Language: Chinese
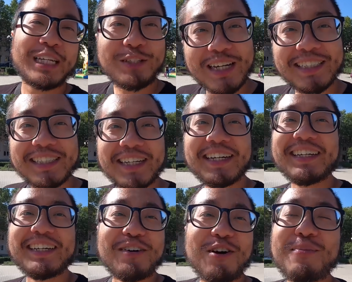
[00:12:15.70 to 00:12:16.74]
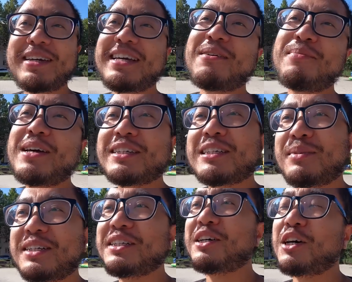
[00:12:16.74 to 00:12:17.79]
确实我们也没有什
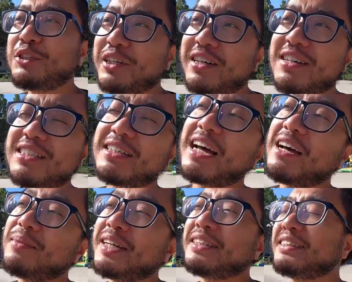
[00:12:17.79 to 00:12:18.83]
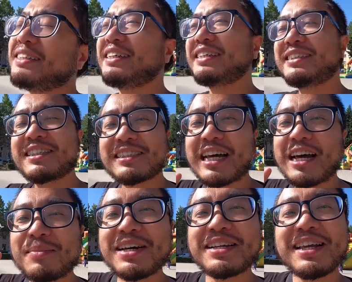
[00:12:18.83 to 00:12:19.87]
么理由去苛责他们，这是
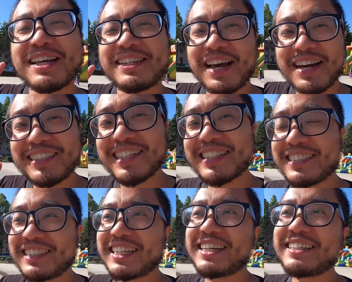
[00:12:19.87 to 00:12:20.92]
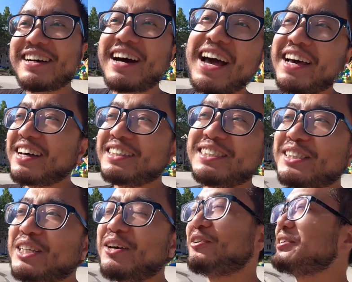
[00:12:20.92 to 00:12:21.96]
他们两者之间的爱恨
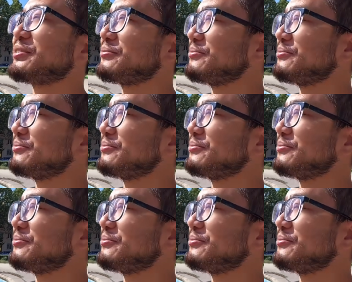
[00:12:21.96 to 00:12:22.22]
情仇。